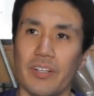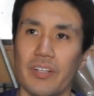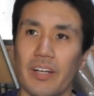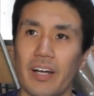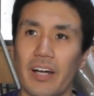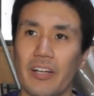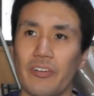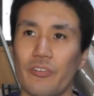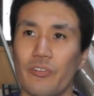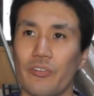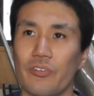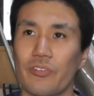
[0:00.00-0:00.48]

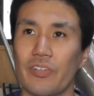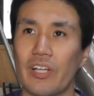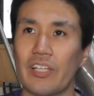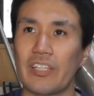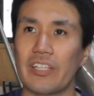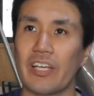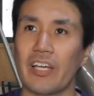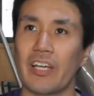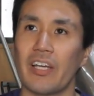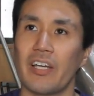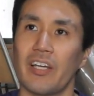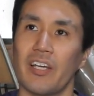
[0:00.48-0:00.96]
あの、
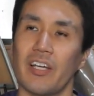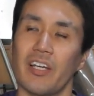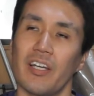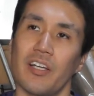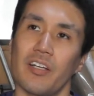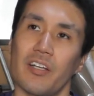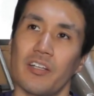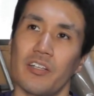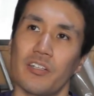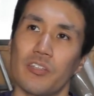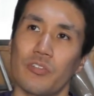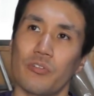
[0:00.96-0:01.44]
だって、
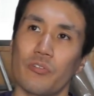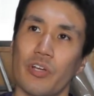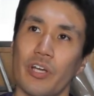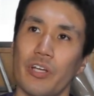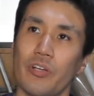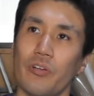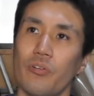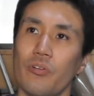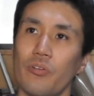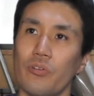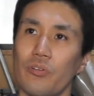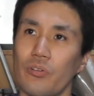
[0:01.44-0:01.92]
その
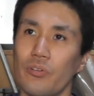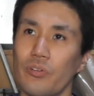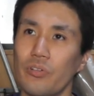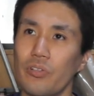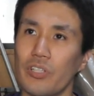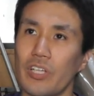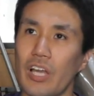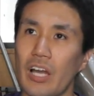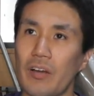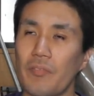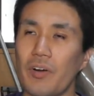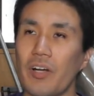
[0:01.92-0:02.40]
辺の
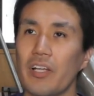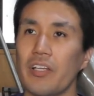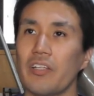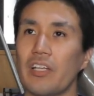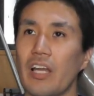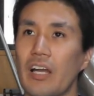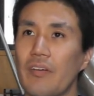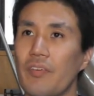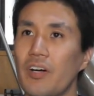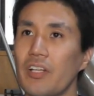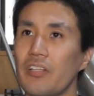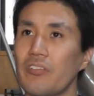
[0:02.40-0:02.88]
山、
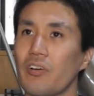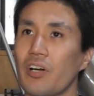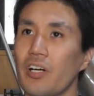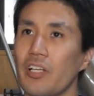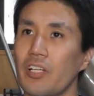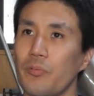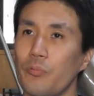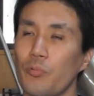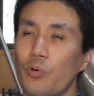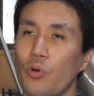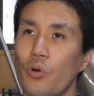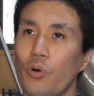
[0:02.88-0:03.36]
山と
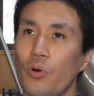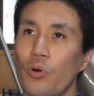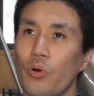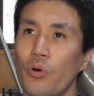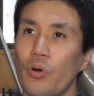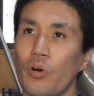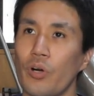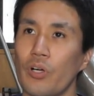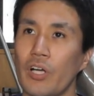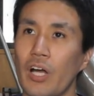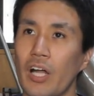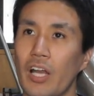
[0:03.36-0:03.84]
かで
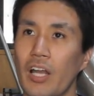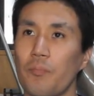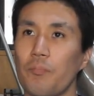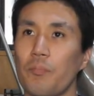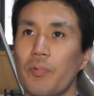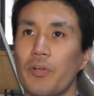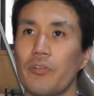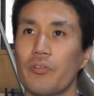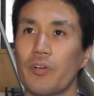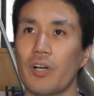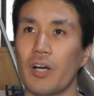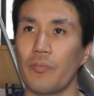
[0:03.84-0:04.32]
も、原っ
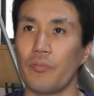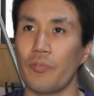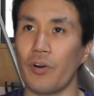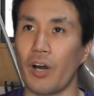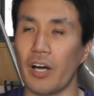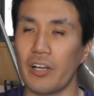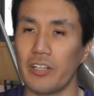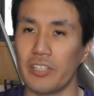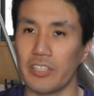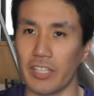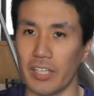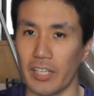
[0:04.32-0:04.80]
ぱとか
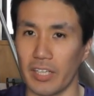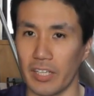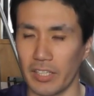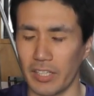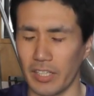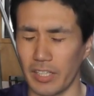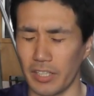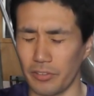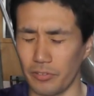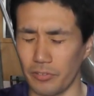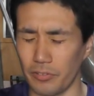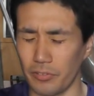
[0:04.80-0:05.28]
もあるじゃん。
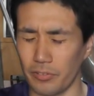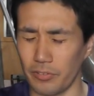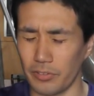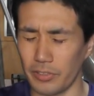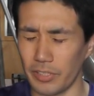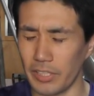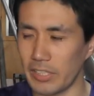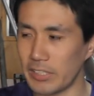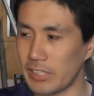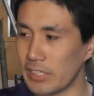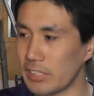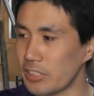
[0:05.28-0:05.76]
あの、
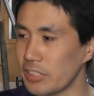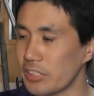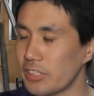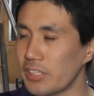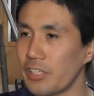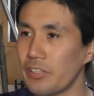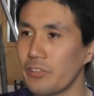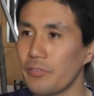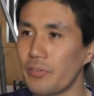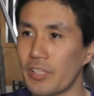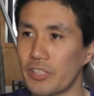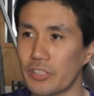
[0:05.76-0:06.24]
隣接し
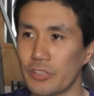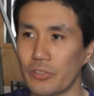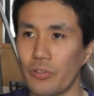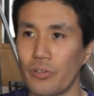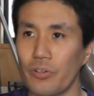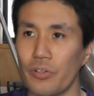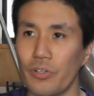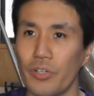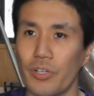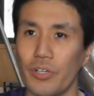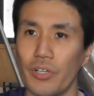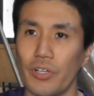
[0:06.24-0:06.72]
てる場
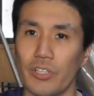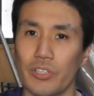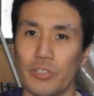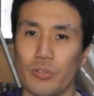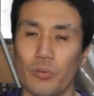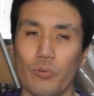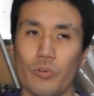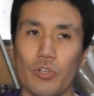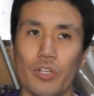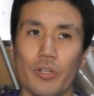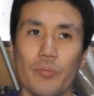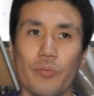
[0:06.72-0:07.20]
所。
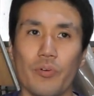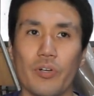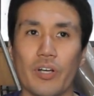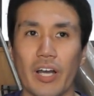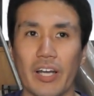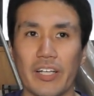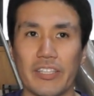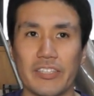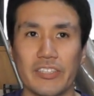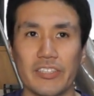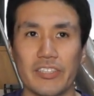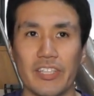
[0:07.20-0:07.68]
そこでも
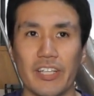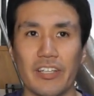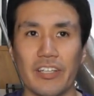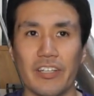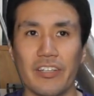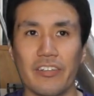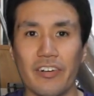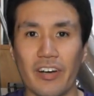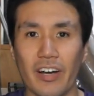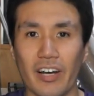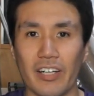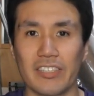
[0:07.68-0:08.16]
害虫で
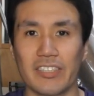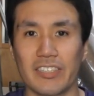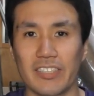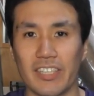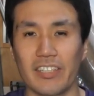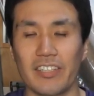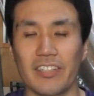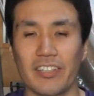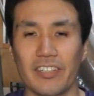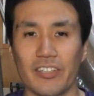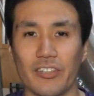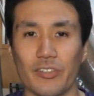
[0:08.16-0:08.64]
いるはず
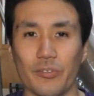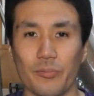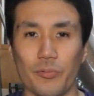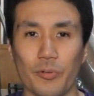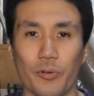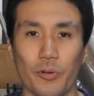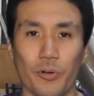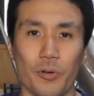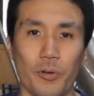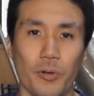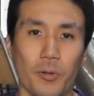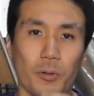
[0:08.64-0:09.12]
なんだけど
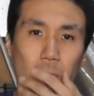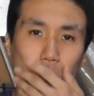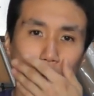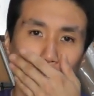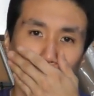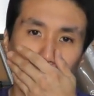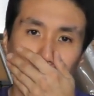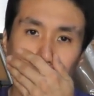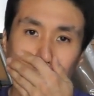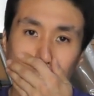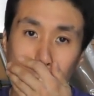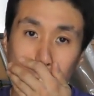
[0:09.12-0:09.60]
も、
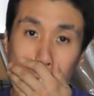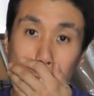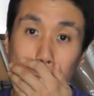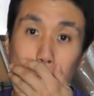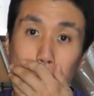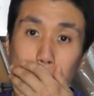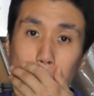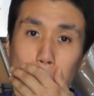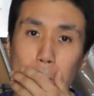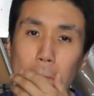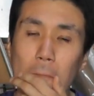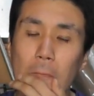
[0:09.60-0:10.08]
ね。
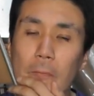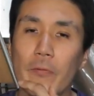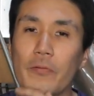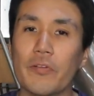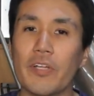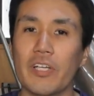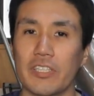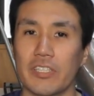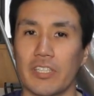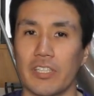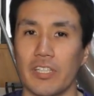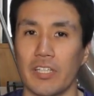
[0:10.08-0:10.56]
来
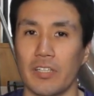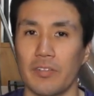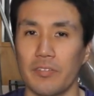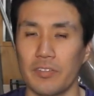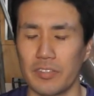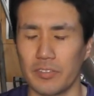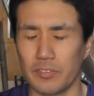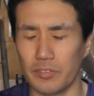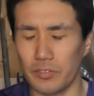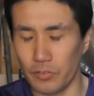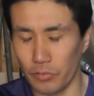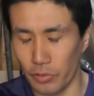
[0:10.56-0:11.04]
ないじゃない。
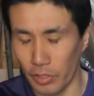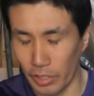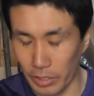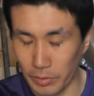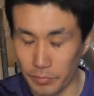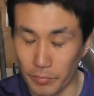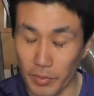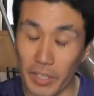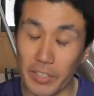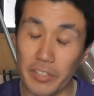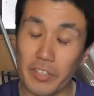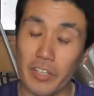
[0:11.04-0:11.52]
農
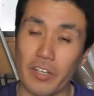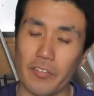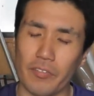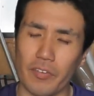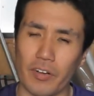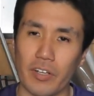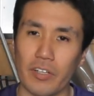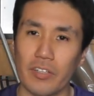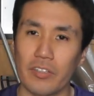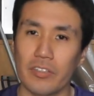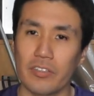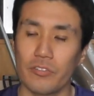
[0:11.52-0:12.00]
薬撒いてれ
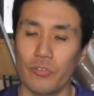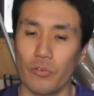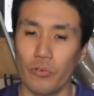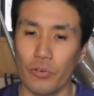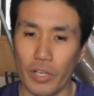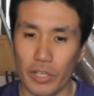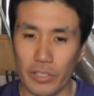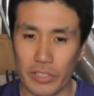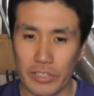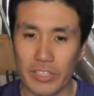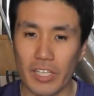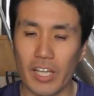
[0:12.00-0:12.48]
ば。
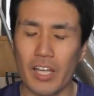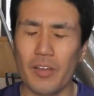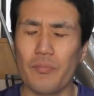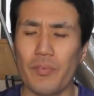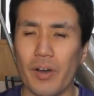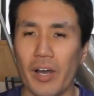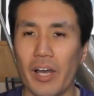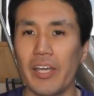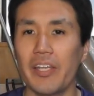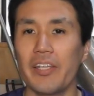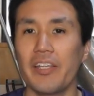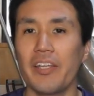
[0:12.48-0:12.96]
農薬さえ
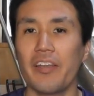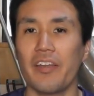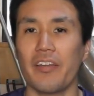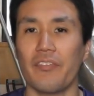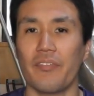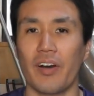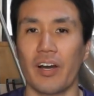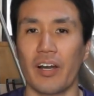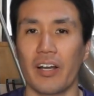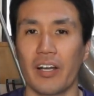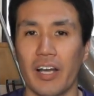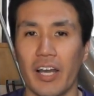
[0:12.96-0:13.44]
撒いてれ
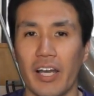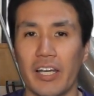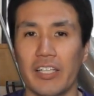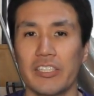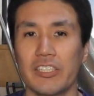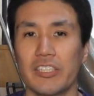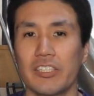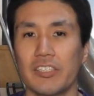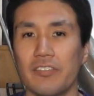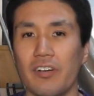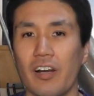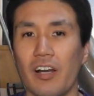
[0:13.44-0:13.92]
ば、害
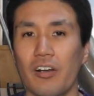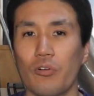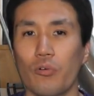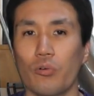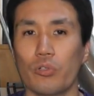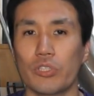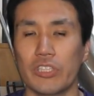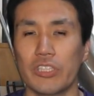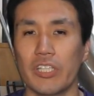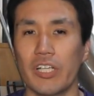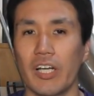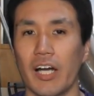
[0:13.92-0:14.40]
虫は
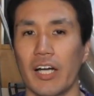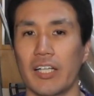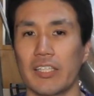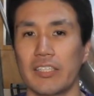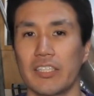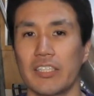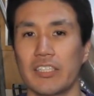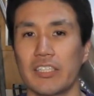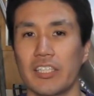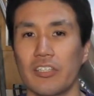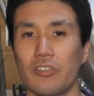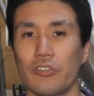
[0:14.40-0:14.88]
こっちで
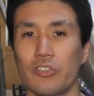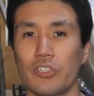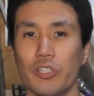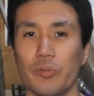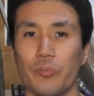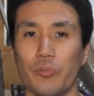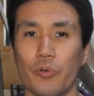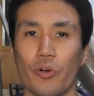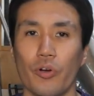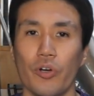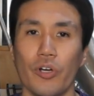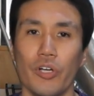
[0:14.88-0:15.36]
発生したとし
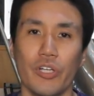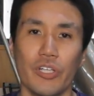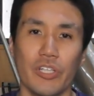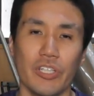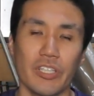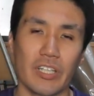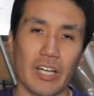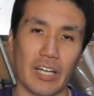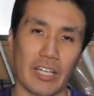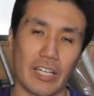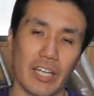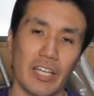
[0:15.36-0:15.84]
ても
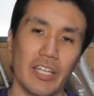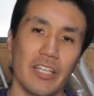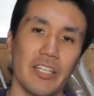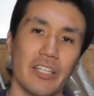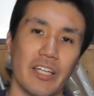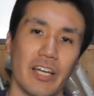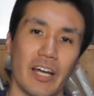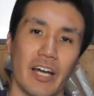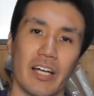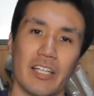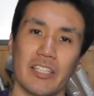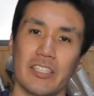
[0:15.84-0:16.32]
いかないん
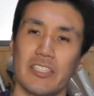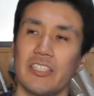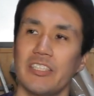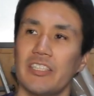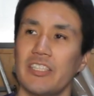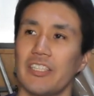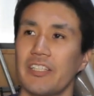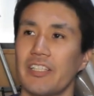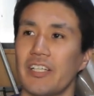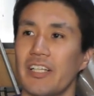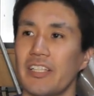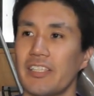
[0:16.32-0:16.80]
で安心
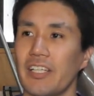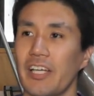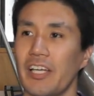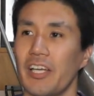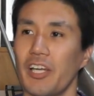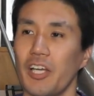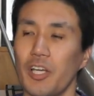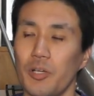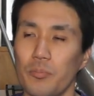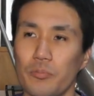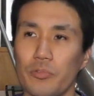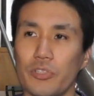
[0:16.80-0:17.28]
してくださ
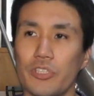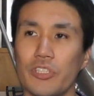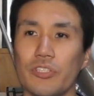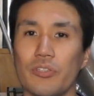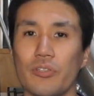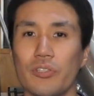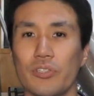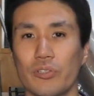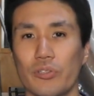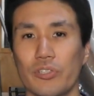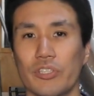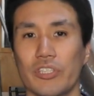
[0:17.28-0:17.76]
い。むし
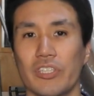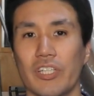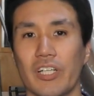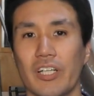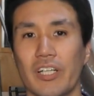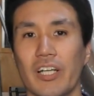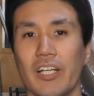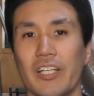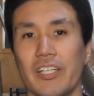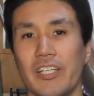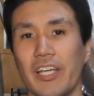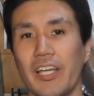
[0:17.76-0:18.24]
ろそちら
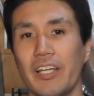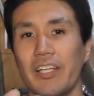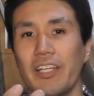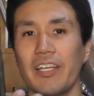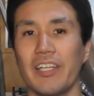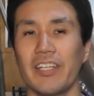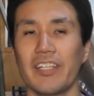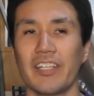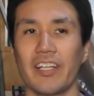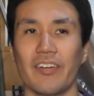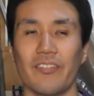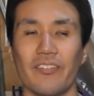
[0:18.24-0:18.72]
から逃げ
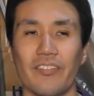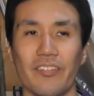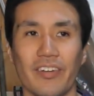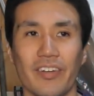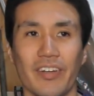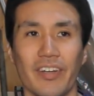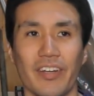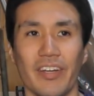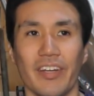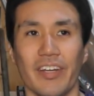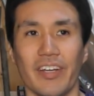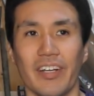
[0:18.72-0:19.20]
てきた
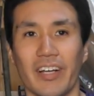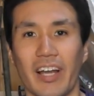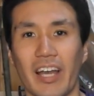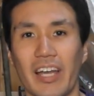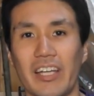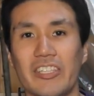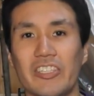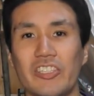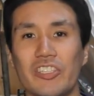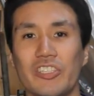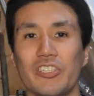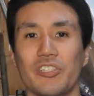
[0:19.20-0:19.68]

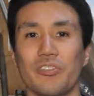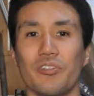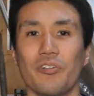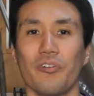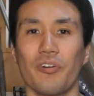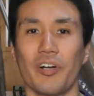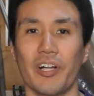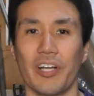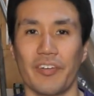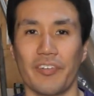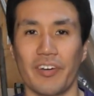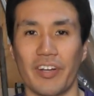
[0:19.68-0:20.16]
害虫
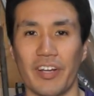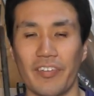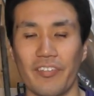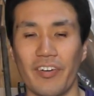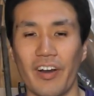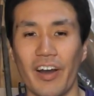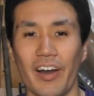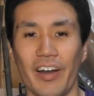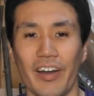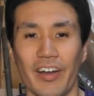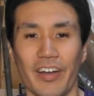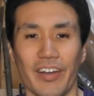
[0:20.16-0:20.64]
を我々
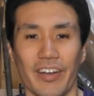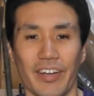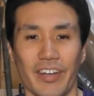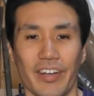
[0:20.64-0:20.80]
は